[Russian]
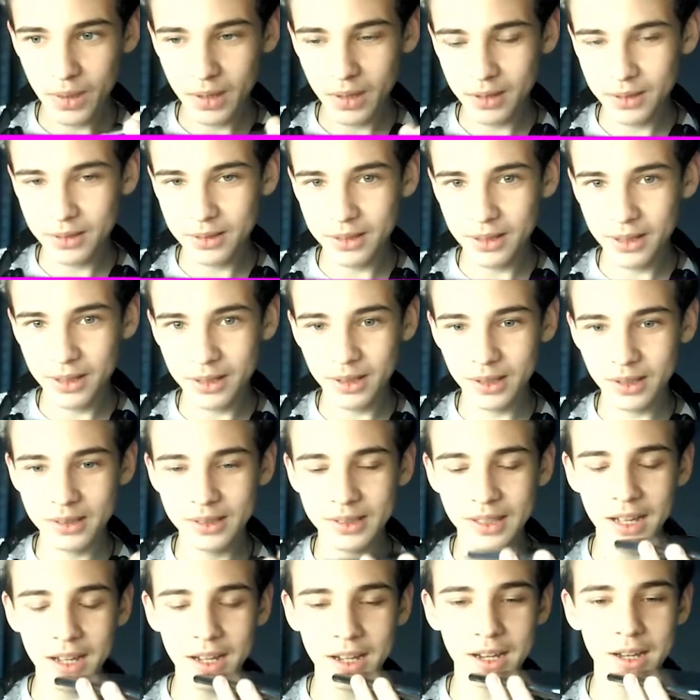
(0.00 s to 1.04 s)
Привет. А,
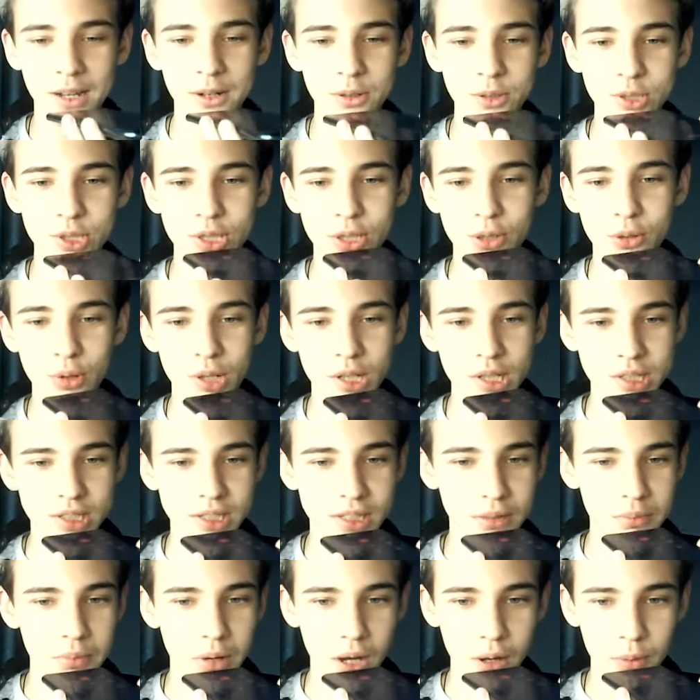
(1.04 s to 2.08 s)
да, короче, ролик
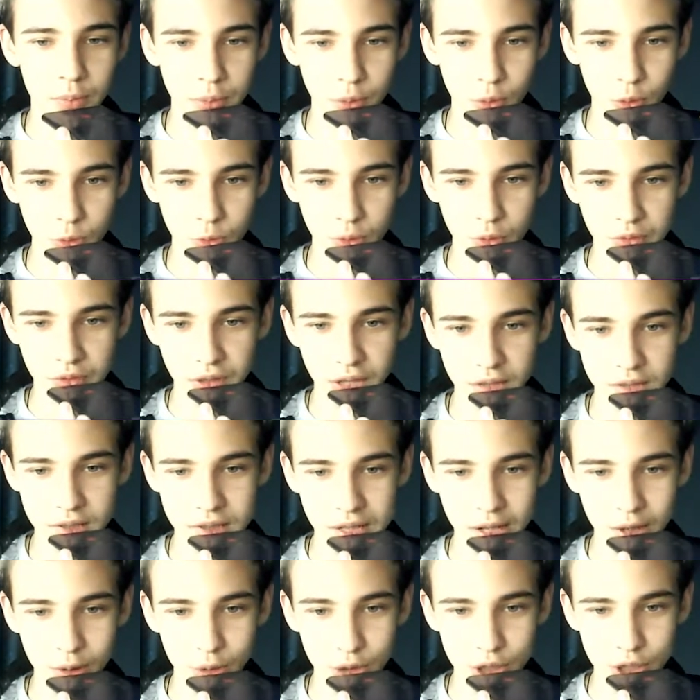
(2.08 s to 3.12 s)
снимаю по World of Tanks.
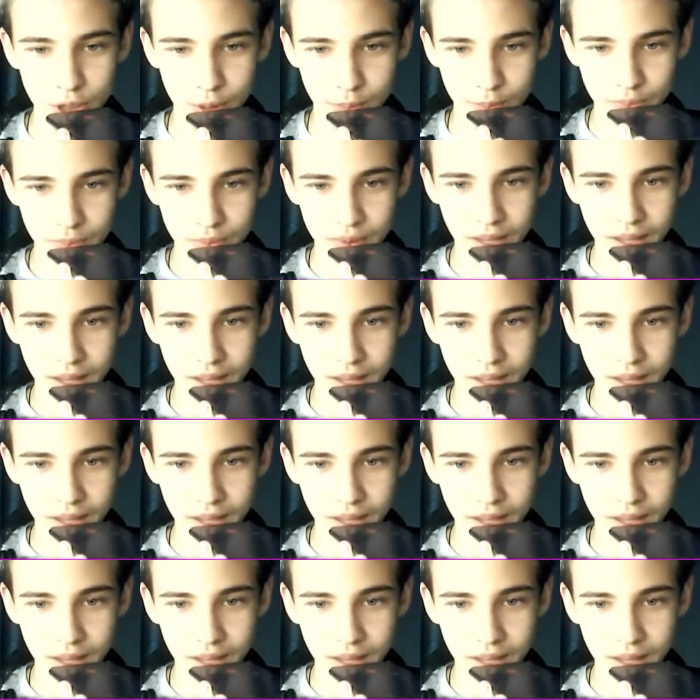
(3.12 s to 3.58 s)
Короче,